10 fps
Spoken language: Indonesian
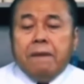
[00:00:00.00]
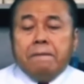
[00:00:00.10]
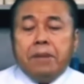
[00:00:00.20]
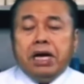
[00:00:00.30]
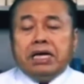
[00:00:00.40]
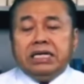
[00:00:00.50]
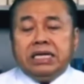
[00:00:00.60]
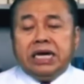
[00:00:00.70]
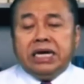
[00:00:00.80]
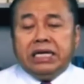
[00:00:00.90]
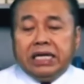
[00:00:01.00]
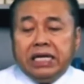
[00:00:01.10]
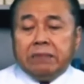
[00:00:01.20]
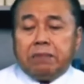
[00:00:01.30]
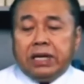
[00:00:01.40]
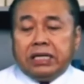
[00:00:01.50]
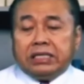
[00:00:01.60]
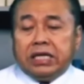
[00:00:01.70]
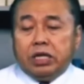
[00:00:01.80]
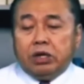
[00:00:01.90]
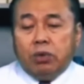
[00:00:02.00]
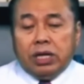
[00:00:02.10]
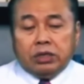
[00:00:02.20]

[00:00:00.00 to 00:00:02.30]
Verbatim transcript: menyelidiki perselingkuhan